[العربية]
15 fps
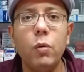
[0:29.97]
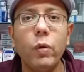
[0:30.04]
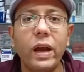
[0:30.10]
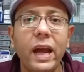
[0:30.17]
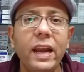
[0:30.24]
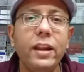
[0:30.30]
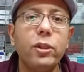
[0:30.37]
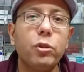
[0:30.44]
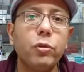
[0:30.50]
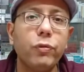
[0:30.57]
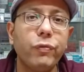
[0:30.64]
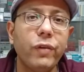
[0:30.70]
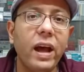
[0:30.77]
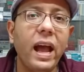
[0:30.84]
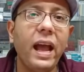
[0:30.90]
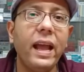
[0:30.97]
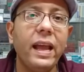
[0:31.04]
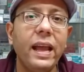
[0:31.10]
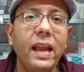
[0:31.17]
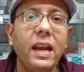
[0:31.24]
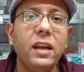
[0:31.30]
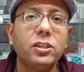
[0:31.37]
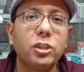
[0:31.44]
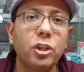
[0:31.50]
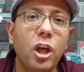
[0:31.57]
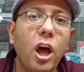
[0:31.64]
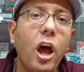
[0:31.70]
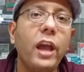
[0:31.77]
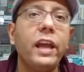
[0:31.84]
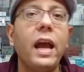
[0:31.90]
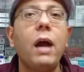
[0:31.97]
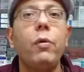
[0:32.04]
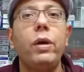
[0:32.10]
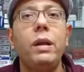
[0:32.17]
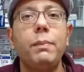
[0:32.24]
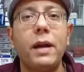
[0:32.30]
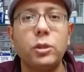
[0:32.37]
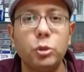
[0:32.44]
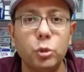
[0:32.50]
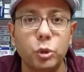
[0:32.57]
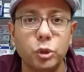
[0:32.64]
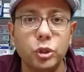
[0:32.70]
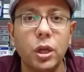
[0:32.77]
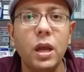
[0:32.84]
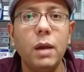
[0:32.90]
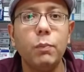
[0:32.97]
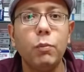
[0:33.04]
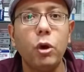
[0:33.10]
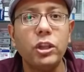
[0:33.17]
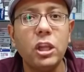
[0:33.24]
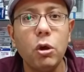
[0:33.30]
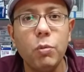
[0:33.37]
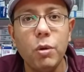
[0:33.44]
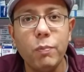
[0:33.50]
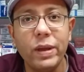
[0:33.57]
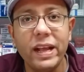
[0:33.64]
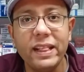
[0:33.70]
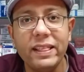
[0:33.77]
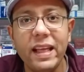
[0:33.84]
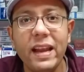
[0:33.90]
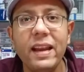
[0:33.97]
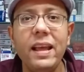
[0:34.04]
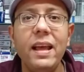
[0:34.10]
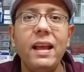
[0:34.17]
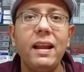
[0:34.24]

وخل التفاح الصناعي او المغشوش محتوى مهم جدا